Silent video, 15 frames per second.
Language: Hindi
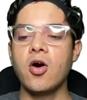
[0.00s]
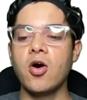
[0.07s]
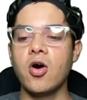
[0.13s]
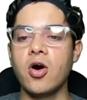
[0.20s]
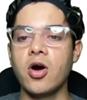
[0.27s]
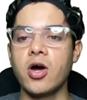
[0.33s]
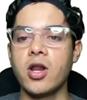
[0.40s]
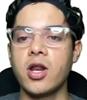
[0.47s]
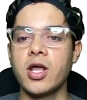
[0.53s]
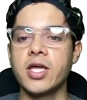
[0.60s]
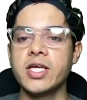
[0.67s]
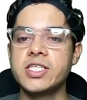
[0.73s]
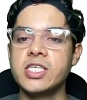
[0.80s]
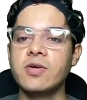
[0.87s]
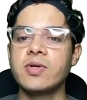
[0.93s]
और
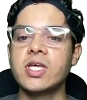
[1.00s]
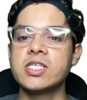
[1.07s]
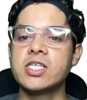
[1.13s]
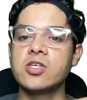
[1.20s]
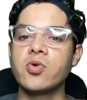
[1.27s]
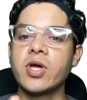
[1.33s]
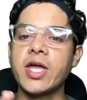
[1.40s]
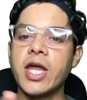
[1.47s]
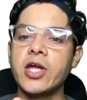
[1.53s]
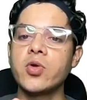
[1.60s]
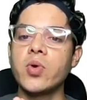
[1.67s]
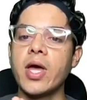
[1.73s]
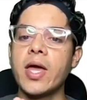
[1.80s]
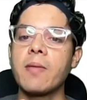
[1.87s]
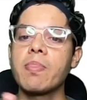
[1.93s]
इसी वजह से जो के
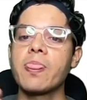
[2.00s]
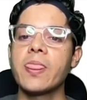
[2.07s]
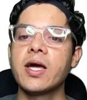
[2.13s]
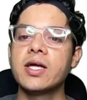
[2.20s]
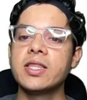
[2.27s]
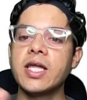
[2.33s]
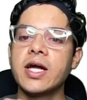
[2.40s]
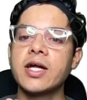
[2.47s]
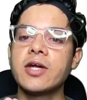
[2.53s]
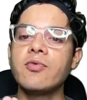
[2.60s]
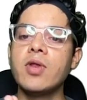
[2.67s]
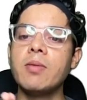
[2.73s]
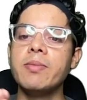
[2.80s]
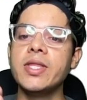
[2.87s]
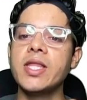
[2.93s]
है दैट
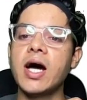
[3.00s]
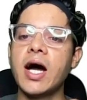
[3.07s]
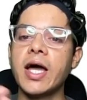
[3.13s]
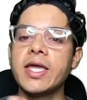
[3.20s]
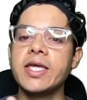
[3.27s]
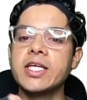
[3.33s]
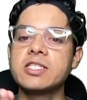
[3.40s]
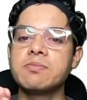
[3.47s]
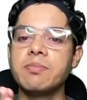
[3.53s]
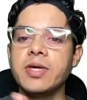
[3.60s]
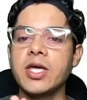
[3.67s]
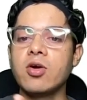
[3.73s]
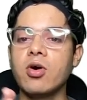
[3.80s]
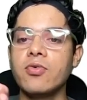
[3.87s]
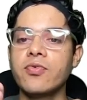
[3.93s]
विल बी द हाइएस्ट
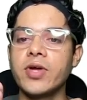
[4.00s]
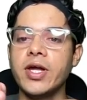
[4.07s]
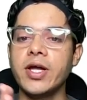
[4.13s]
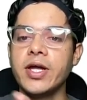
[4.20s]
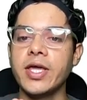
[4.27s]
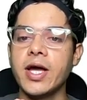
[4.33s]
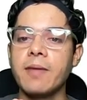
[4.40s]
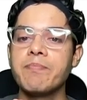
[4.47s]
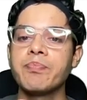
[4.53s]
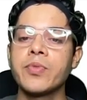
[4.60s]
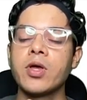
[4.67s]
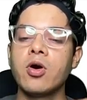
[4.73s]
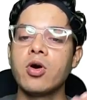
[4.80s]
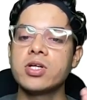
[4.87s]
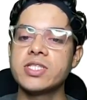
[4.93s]
पीक ऑफ इंडिया
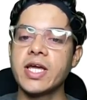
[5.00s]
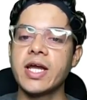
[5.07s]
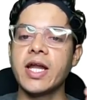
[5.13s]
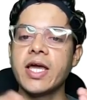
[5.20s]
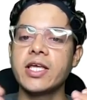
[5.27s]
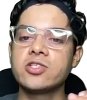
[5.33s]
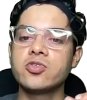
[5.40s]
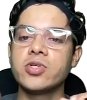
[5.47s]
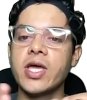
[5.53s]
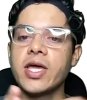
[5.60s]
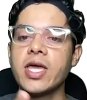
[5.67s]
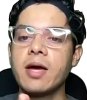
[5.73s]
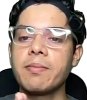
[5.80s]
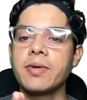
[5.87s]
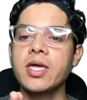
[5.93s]
और सेकेंड हाइएस्ट हो
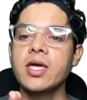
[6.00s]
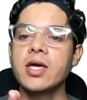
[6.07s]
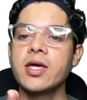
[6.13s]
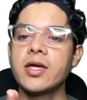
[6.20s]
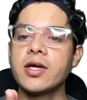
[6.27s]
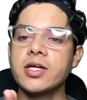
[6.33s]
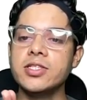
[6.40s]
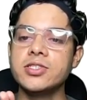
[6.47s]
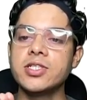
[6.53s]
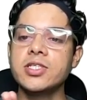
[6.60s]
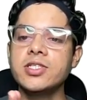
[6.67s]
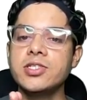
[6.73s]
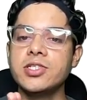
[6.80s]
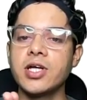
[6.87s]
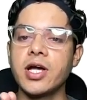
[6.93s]
जाएगी आपकी
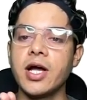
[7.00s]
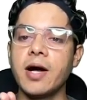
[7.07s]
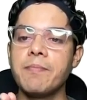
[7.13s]
कंचनजंगा